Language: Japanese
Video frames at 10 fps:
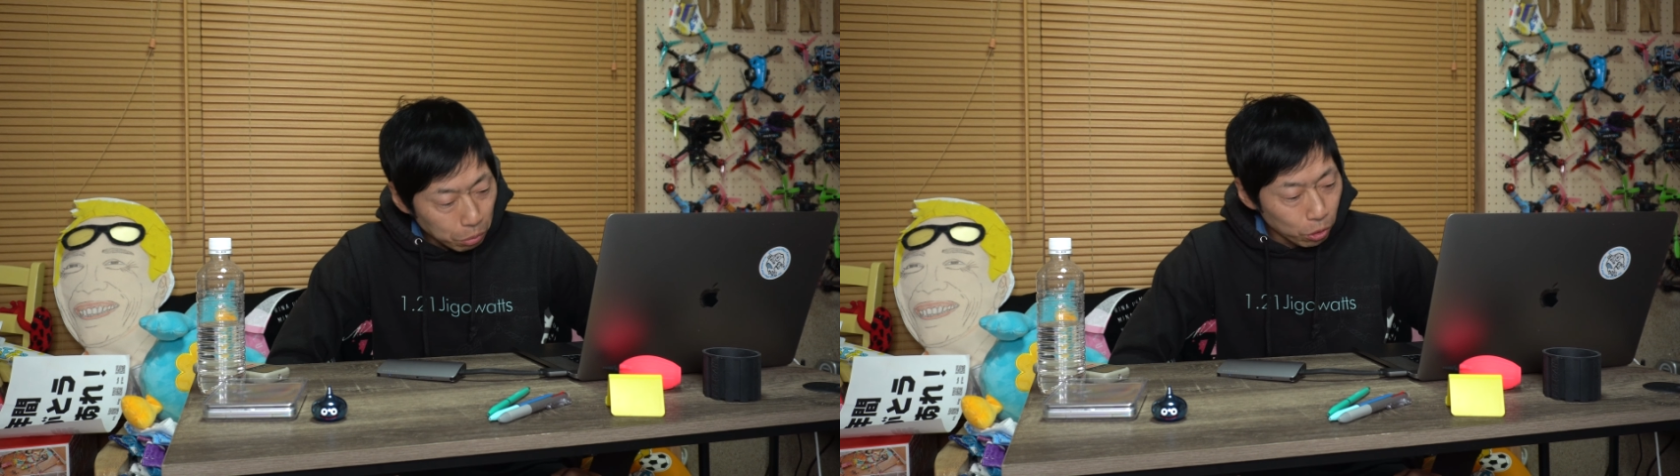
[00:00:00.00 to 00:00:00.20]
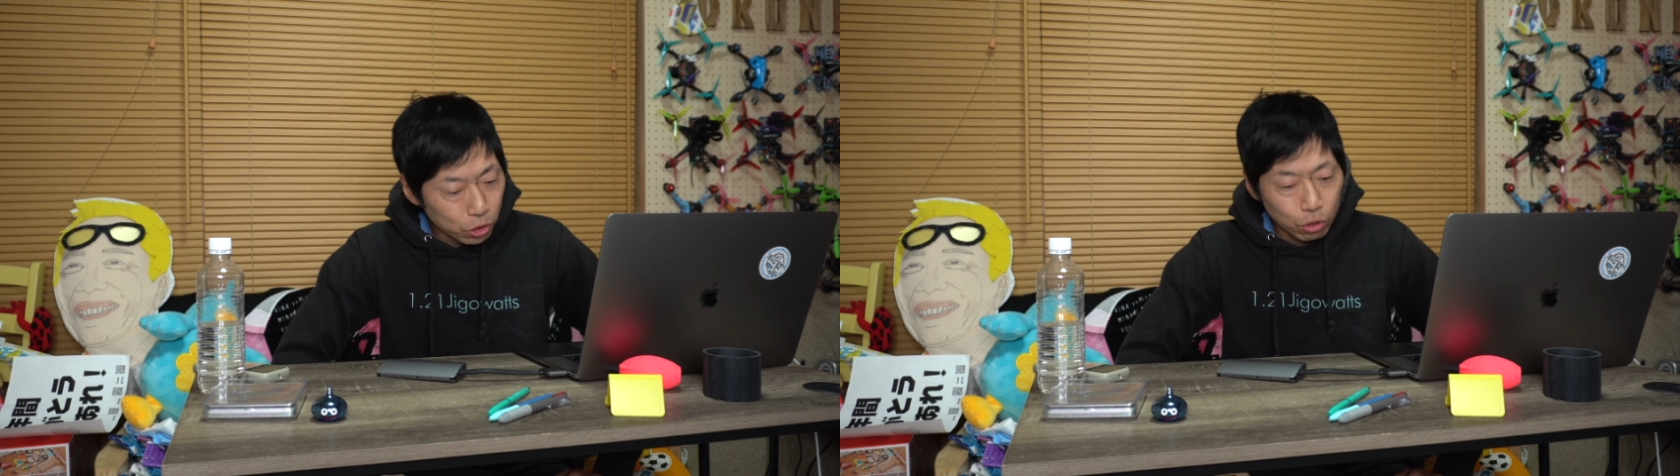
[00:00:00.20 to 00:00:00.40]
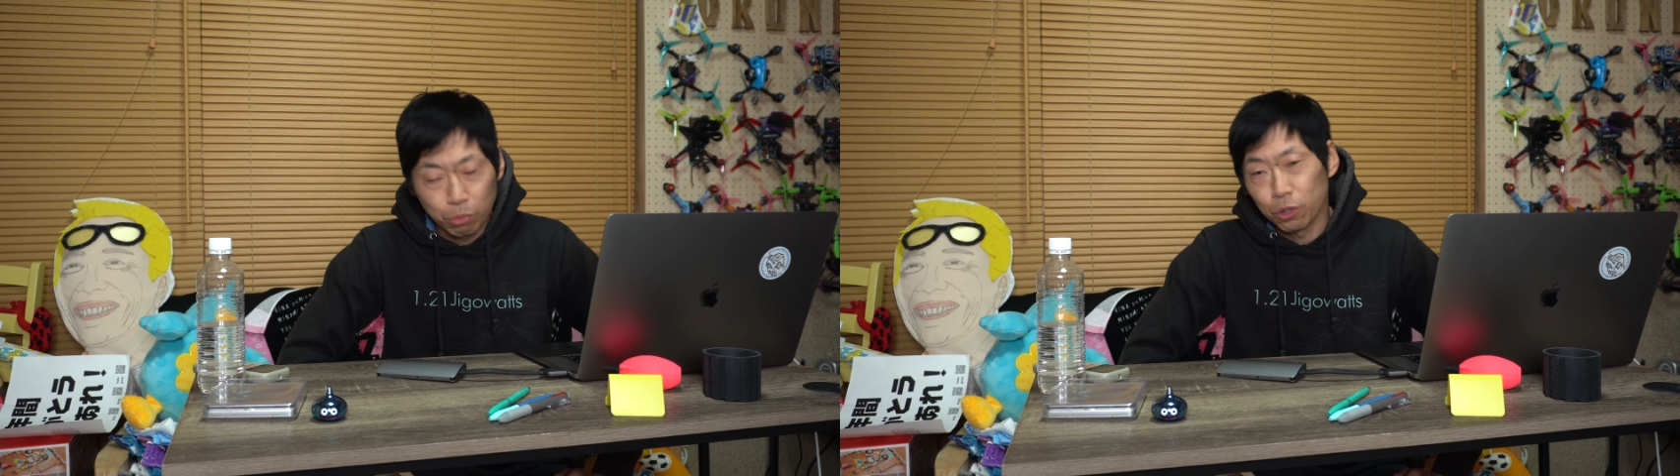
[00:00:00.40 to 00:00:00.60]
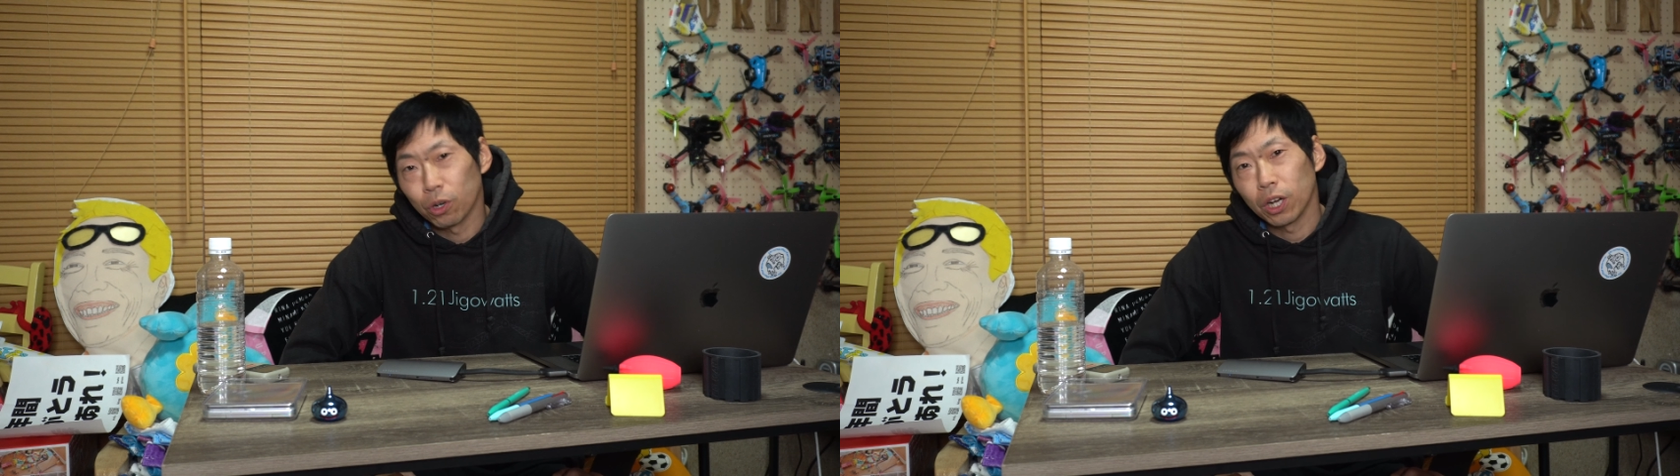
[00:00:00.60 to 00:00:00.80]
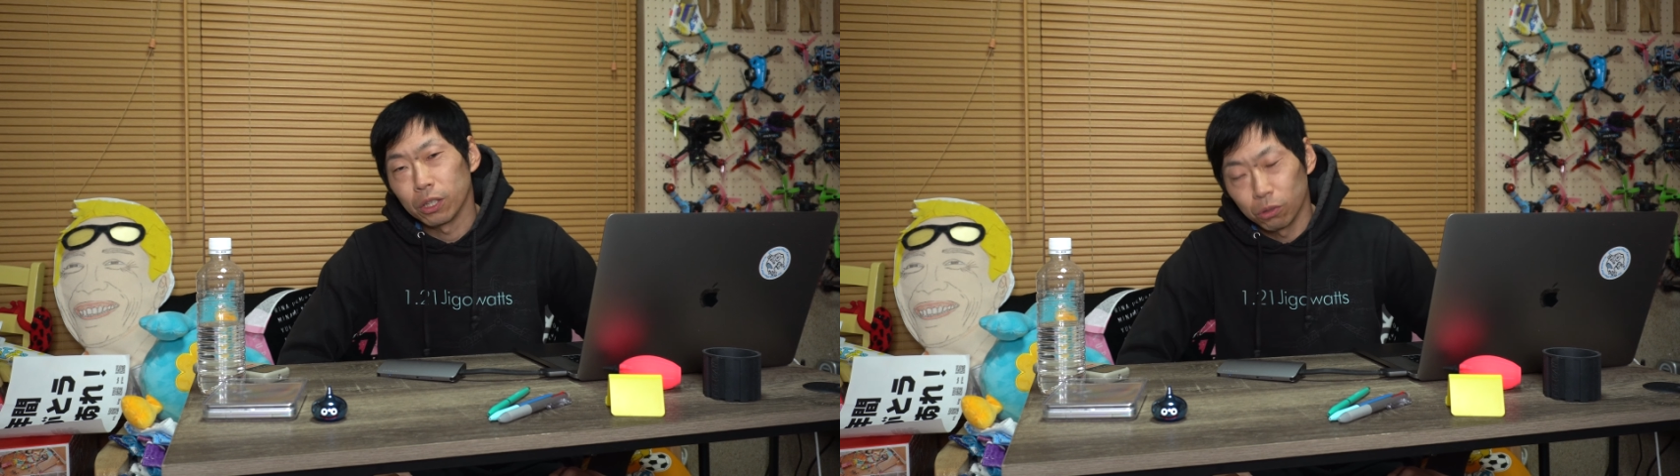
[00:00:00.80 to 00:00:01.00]
申し込みの
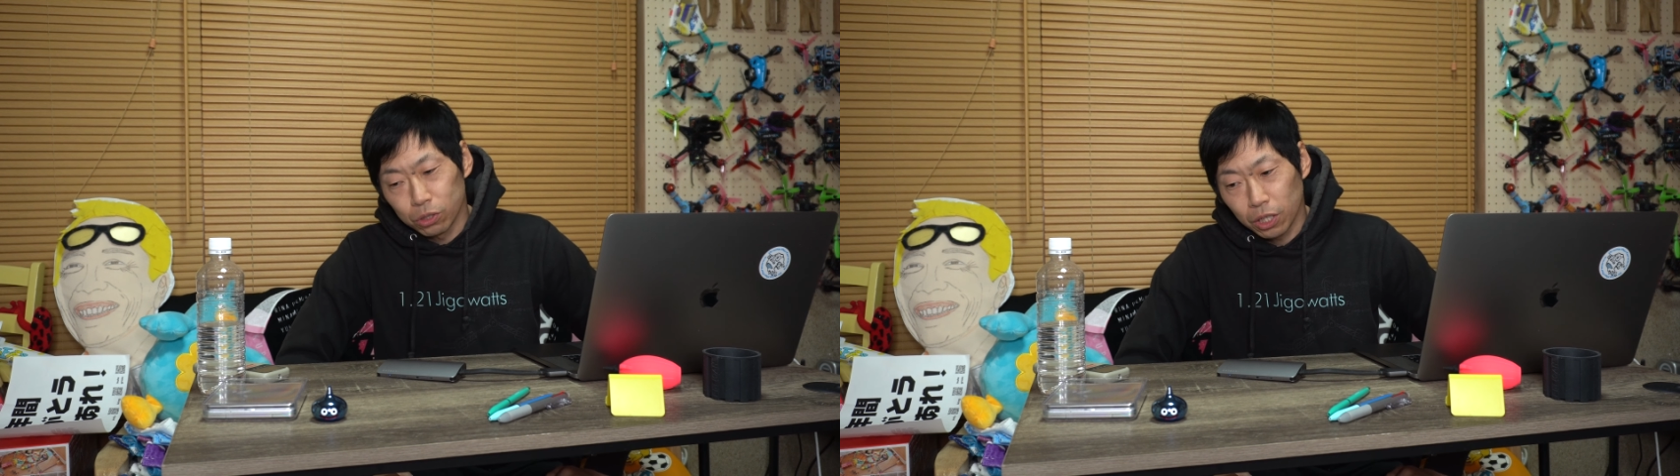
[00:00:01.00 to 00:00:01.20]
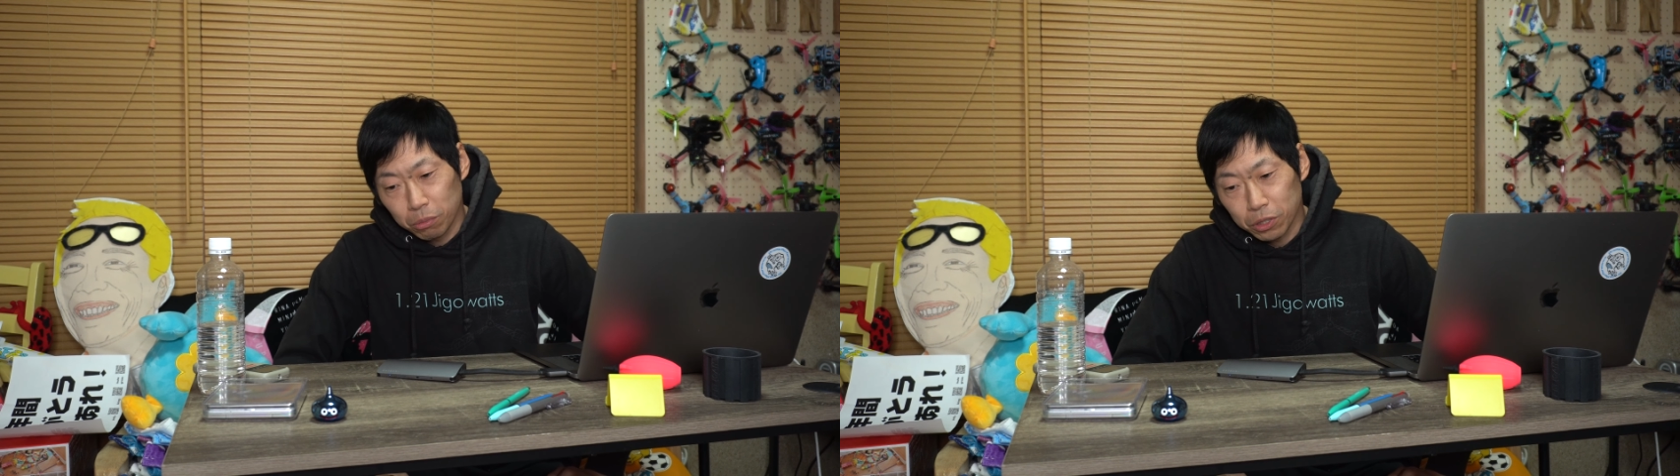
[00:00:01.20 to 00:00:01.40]
回でござい